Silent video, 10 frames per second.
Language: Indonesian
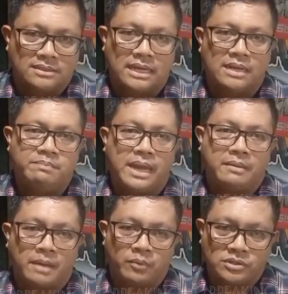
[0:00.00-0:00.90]
Jadi
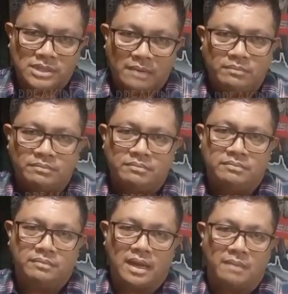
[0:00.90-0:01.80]
pihak kepolisian
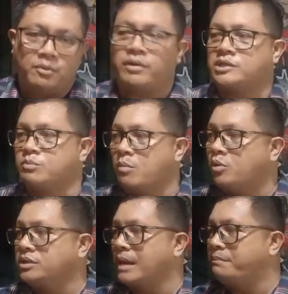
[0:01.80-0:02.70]
uh, Polres
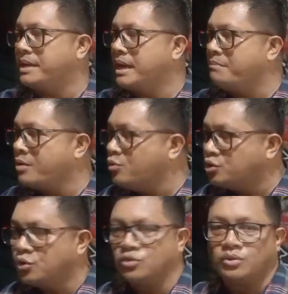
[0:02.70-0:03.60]
Bomong tidak pernah
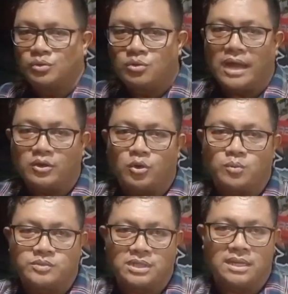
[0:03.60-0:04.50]
mengusut dugaan
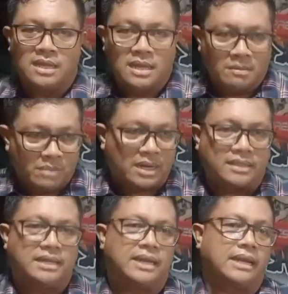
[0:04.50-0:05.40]
korupsi
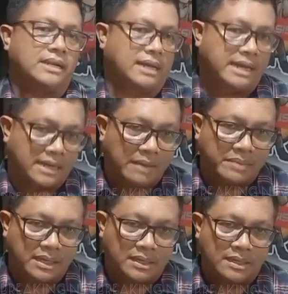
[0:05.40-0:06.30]
berkaitan dengan klien
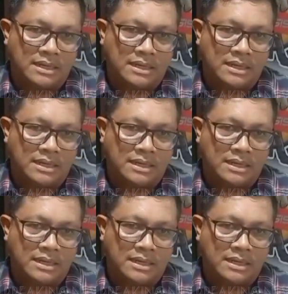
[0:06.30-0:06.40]
kami. Iya.